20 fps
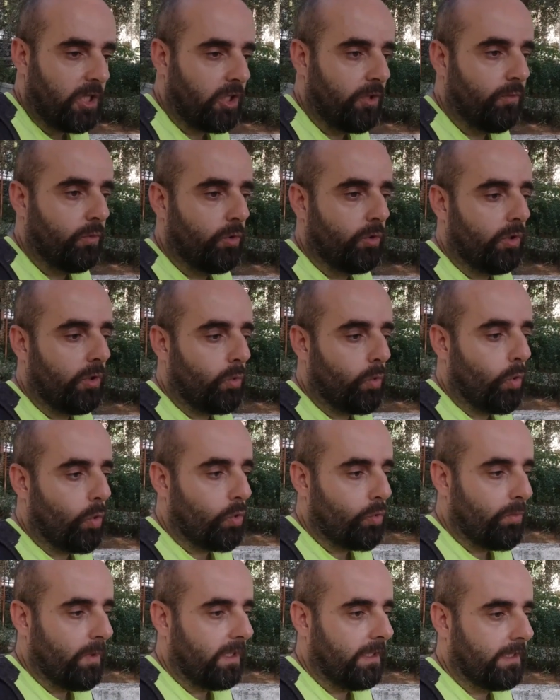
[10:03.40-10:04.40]
başka videoda
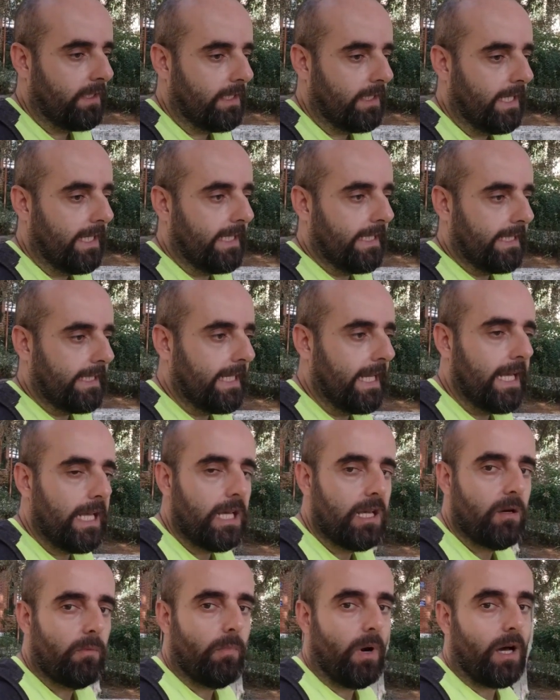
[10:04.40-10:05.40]
görüşmek
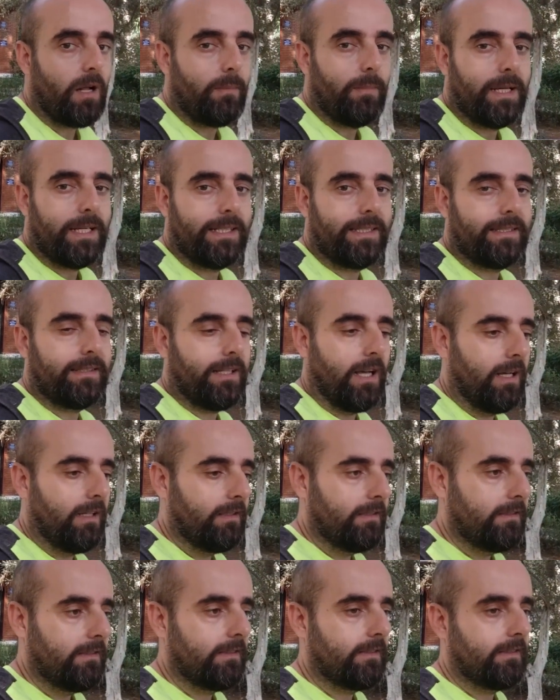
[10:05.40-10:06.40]
dileğiyle
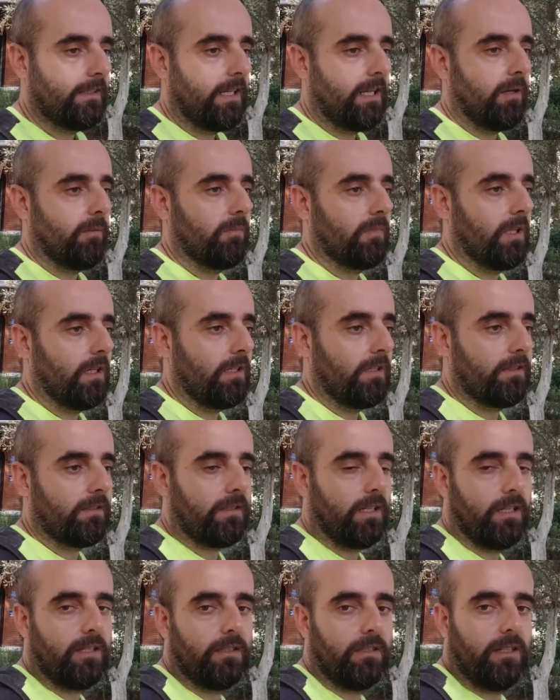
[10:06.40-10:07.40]
Marmaris'ten selamlar
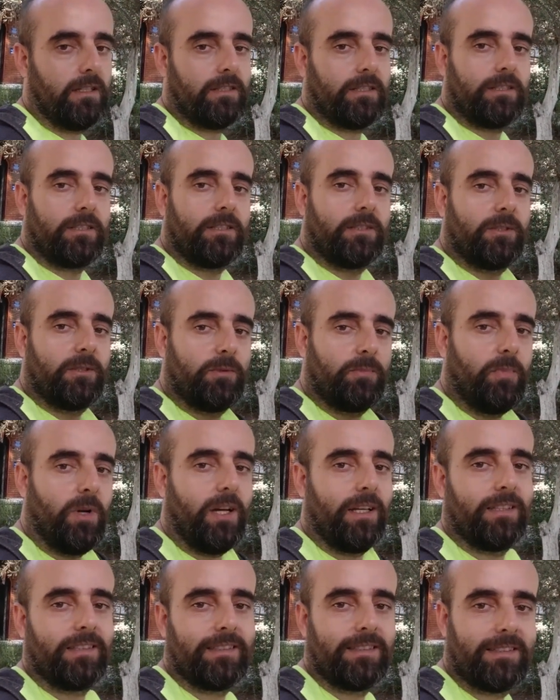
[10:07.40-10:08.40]
saygılar.
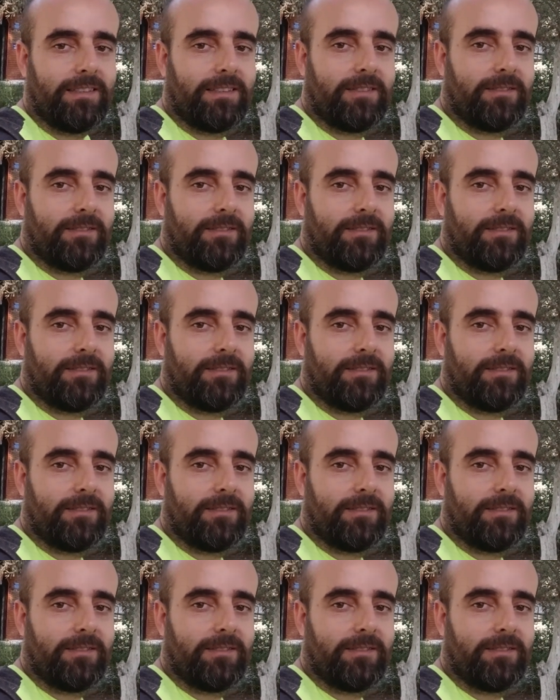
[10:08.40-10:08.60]
Bye.